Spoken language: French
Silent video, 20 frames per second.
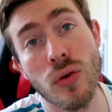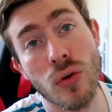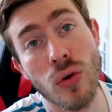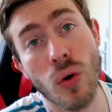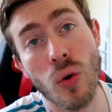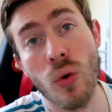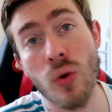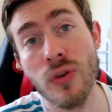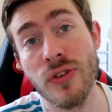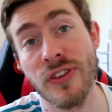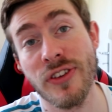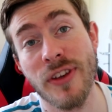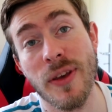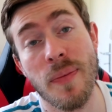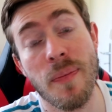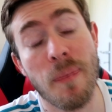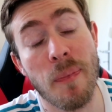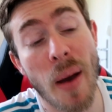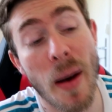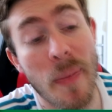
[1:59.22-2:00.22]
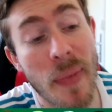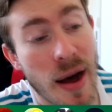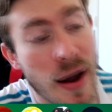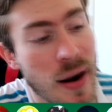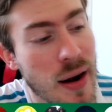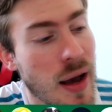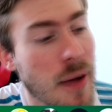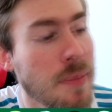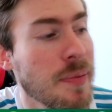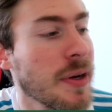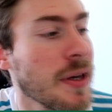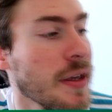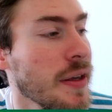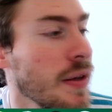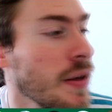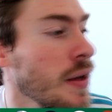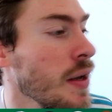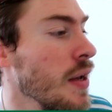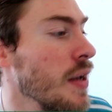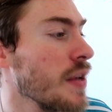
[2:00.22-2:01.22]
de l'Euro, ce qui est pas mal.
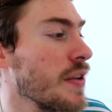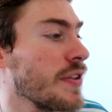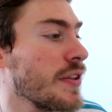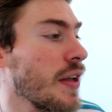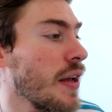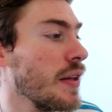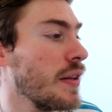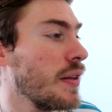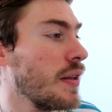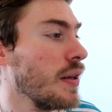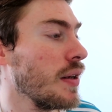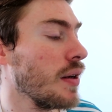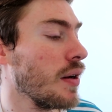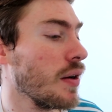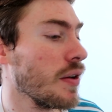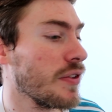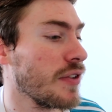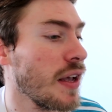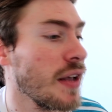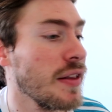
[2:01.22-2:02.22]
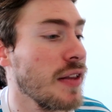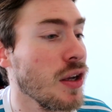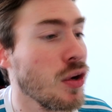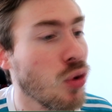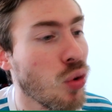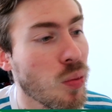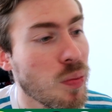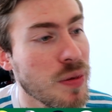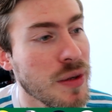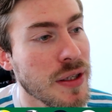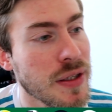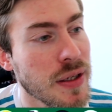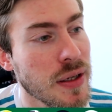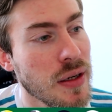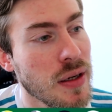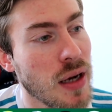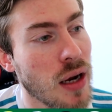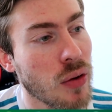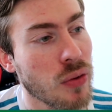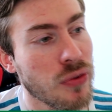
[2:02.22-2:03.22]
Après, ça a été, euh,
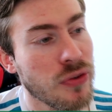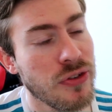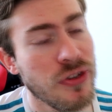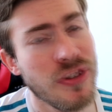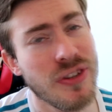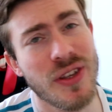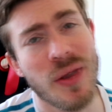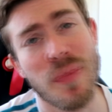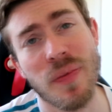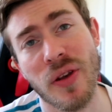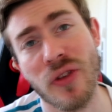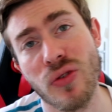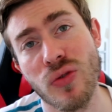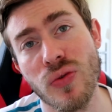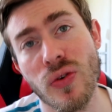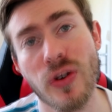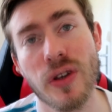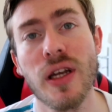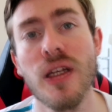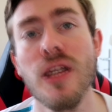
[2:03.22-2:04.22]
compliqué. La Russie s'est pas souvent